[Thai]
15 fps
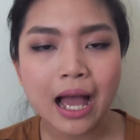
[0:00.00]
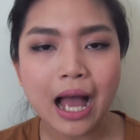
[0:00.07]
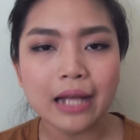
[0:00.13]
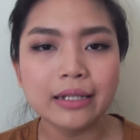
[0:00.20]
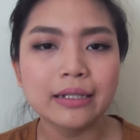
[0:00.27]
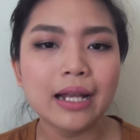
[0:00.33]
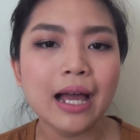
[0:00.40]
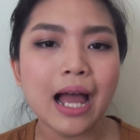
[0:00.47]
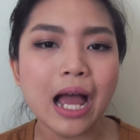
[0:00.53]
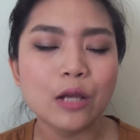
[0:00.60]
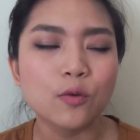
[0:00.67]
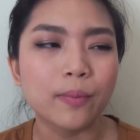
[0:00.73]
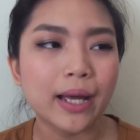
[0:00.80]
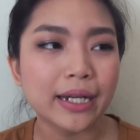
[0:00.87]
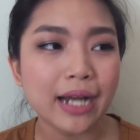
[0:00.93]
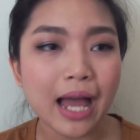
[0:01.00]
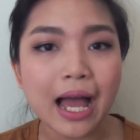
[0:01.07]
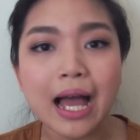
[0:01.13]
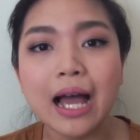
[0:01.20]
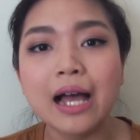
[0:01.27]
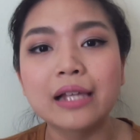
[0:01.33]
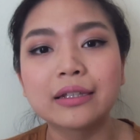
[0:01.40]
อันนี้ราคาอยู่พัน
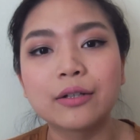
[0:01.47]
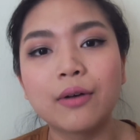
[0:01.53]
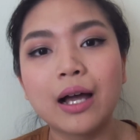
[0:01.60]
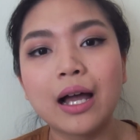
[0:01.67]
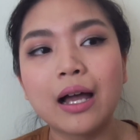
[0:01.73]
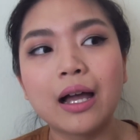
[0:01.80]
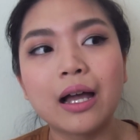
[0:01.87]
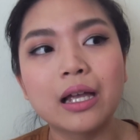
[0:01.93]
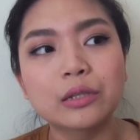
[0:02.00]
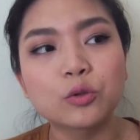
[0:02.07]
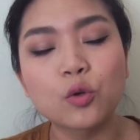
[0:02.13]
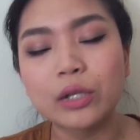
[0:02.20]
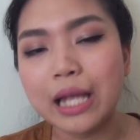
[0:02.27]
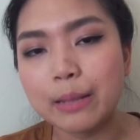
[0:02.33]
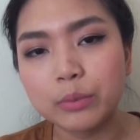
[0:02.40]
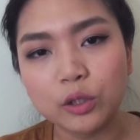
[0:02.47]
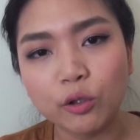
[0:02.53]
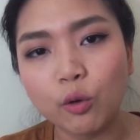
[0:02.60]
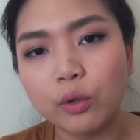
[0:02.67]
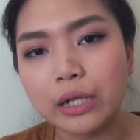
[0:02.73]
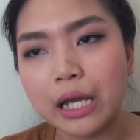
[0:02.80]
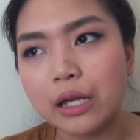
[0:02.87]
ห้าแต่ว่าตัวแกมโกล
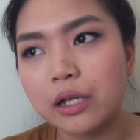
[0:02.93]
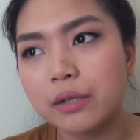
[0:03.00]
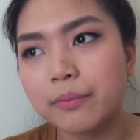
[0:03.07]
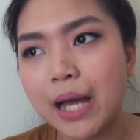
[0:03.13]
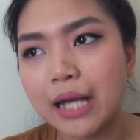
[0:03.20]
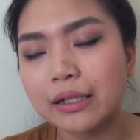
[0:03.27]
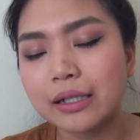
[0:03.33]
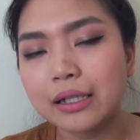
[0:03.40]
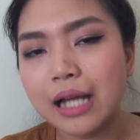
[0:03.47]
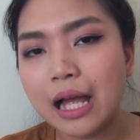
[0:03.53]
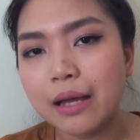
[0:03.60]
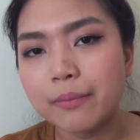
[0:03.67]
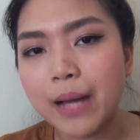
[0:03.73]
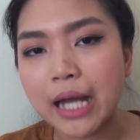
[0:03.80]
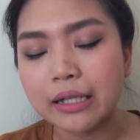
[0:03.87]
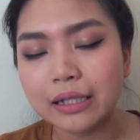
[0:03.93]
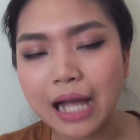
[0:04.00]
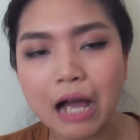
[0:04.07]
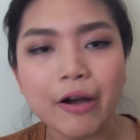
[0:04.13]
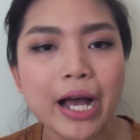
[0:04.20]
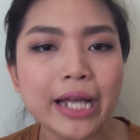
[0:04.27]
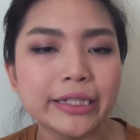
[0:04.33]
เนี่ยพันพัน
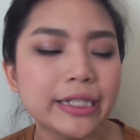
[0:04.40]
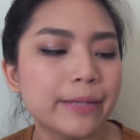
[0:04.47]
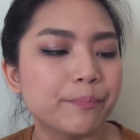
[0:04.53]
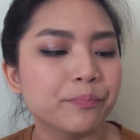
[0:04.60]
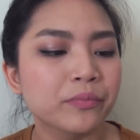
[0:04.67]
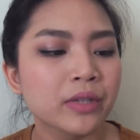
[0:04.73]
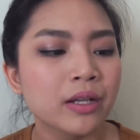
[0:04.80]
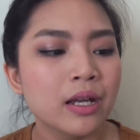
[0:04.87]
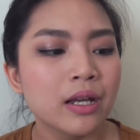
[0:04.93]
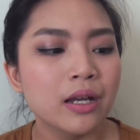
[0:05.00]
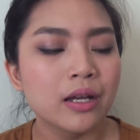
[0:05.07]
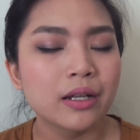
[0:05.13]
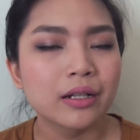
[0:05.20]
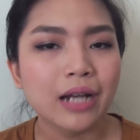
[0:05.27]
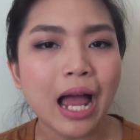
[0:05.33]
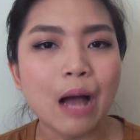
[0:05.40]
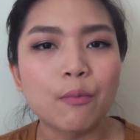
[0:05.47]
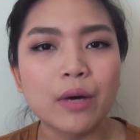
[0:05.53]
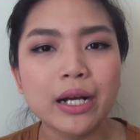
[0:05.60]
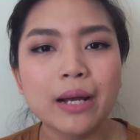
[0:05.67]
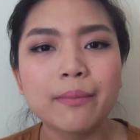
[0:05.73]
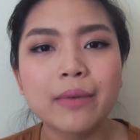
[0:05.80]
เก้าห้าสิบถาม
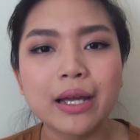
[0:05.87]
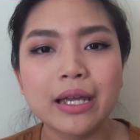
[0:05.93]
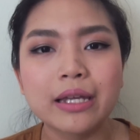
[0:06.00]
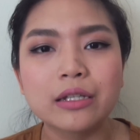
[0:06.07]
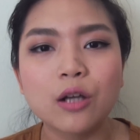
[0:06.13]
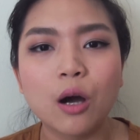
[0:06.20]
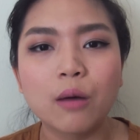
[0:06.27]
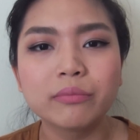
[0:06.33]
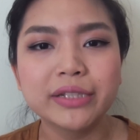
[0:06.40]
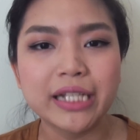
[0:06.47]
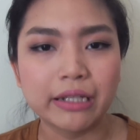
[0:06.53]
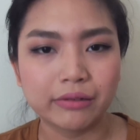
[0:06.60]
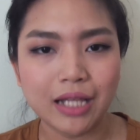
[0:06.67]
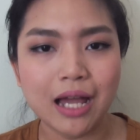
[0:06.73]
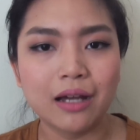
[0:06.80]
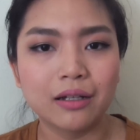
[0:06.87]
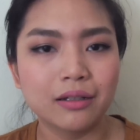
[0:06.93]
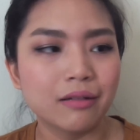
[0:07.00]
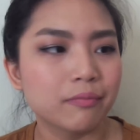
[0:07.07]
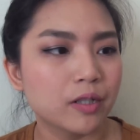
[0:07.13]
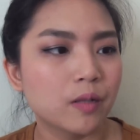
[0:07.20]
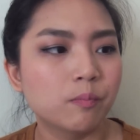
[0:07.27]
ว่าทำไมยอมเสียตังค์
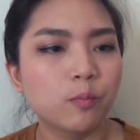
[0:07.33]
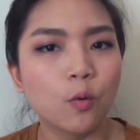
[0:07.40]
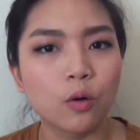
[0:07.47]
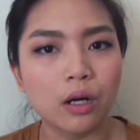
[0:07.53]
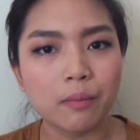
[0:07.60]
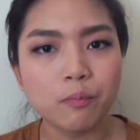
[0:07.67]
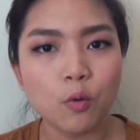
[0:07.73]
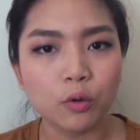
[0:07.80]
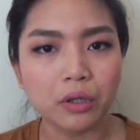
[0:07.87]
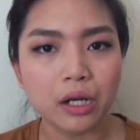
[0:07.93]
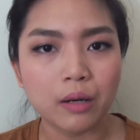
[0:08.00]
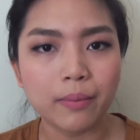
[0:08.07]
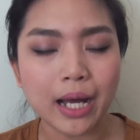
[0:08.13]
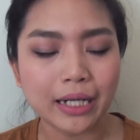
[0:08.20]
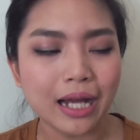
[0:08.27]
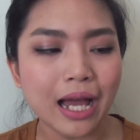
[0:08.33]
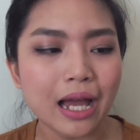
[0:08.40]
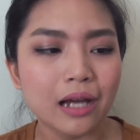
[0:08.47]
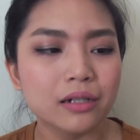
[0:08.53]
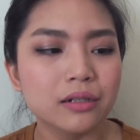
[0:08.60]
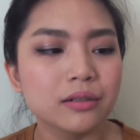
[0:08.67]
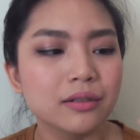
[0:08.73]
กับกระปุกกระปุกเดียวพันห้า
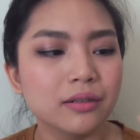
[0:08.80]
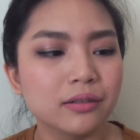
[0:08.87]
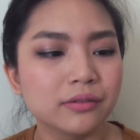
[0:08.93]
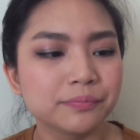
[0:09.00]
คือ